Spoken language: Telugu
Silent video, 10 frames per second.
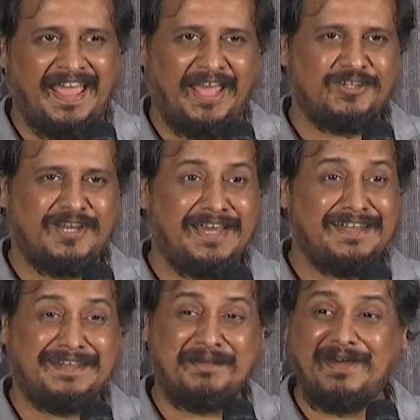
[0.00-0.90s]
యాక్చువల్గా
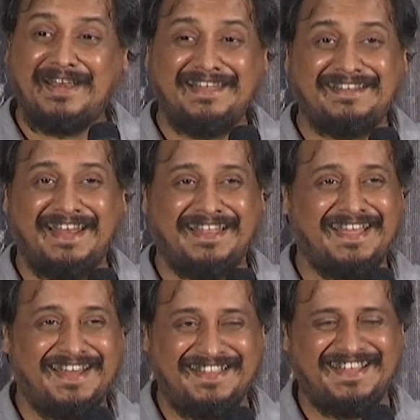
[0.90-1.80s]
అంటే సినిమా రిలీజ్ అయినంత
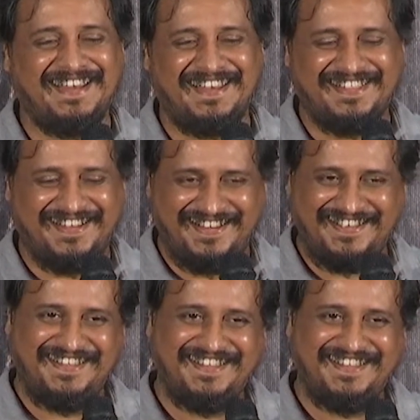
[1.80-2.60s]
ఆనందం కలిగిందండి